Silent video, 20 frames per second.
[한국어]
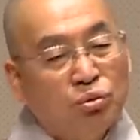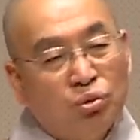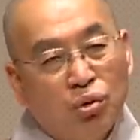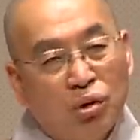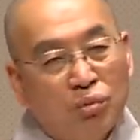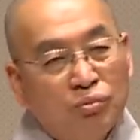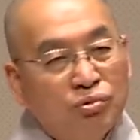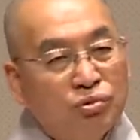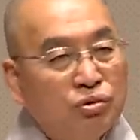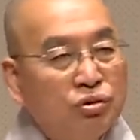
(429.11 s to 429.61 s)

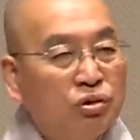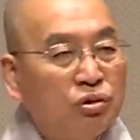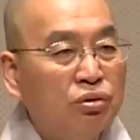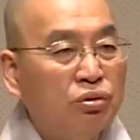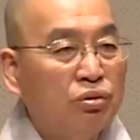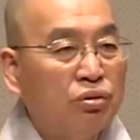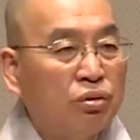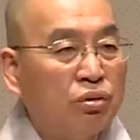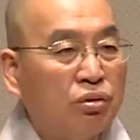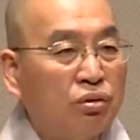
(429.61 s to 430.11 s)
뭐가
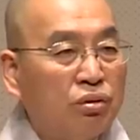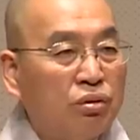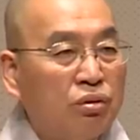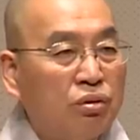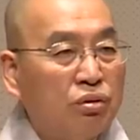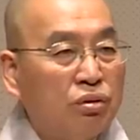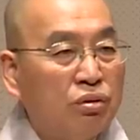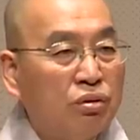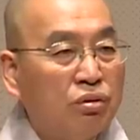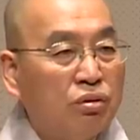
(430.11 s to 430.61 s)
문제예요
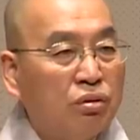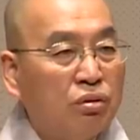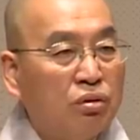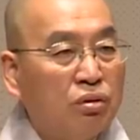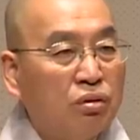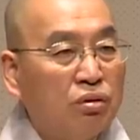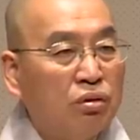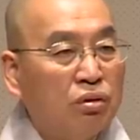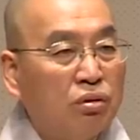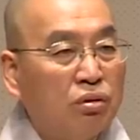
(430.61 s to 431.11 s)
아...